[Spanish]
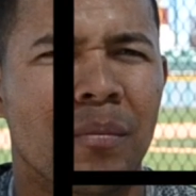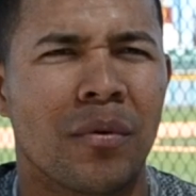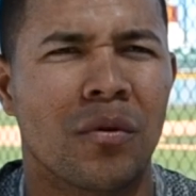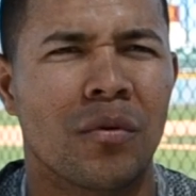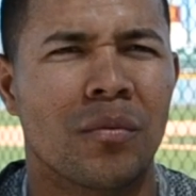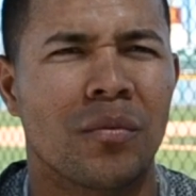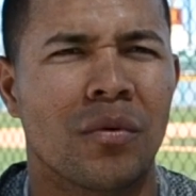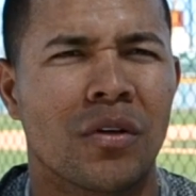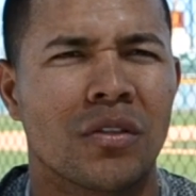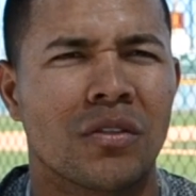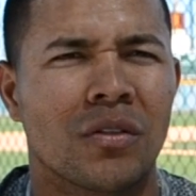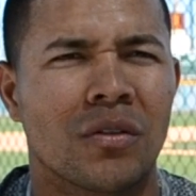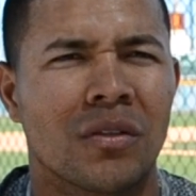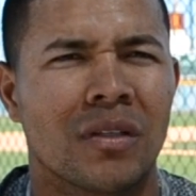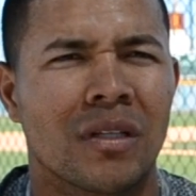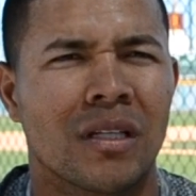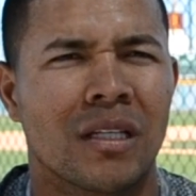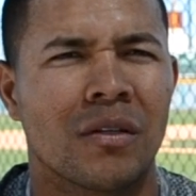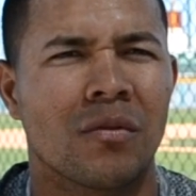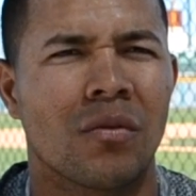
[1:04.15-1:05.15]
que por un
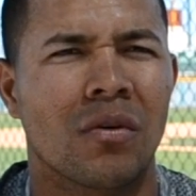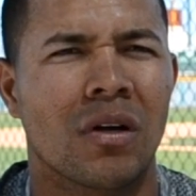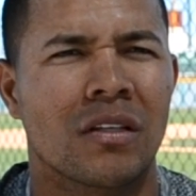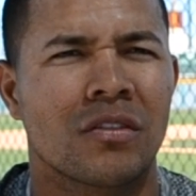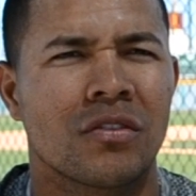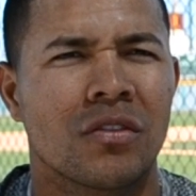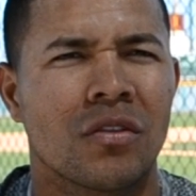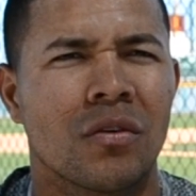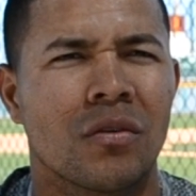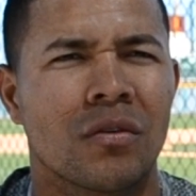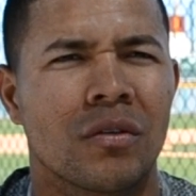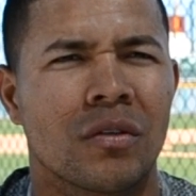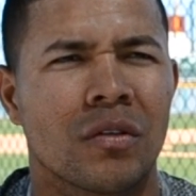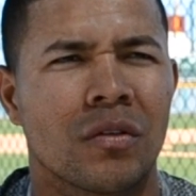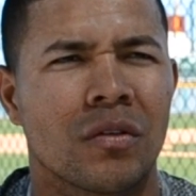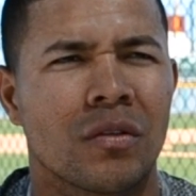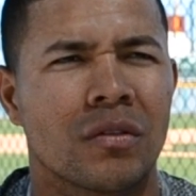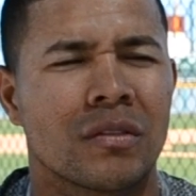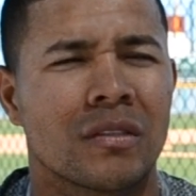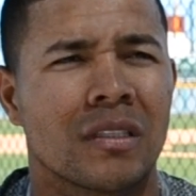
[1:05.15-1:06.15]
poquito de equivocación.
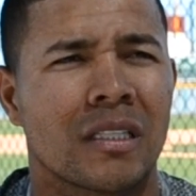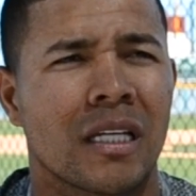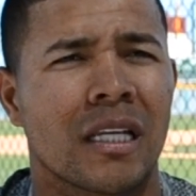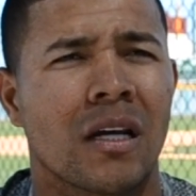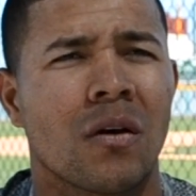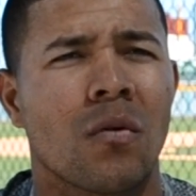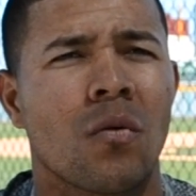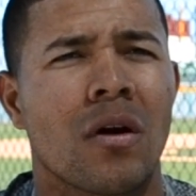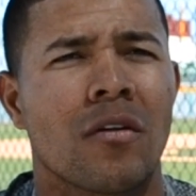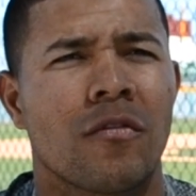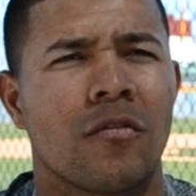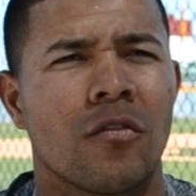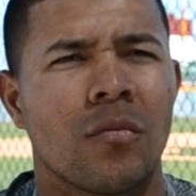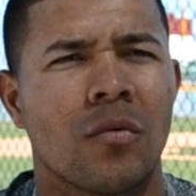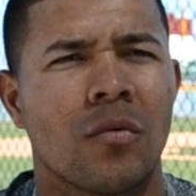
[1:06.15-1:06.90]
Yo quería jugar